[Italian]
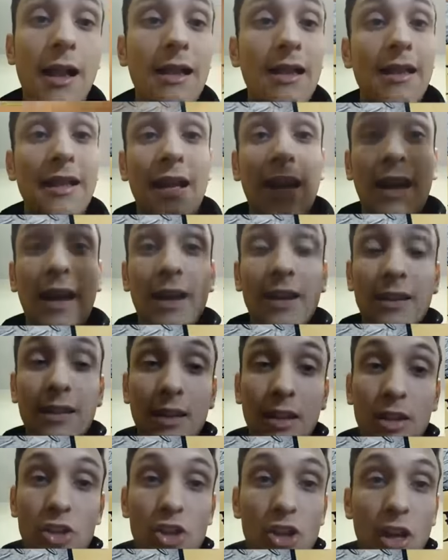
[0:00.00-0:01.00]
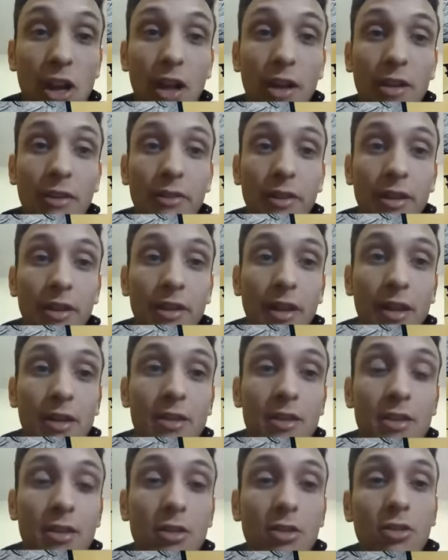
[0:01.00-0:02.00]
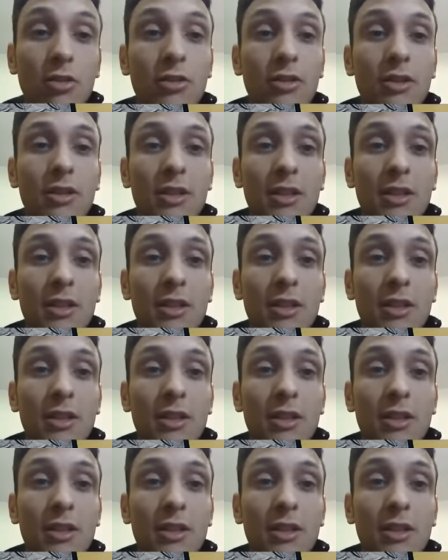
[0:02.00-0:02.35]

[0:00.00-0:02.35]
Altra carta girata, fantastico.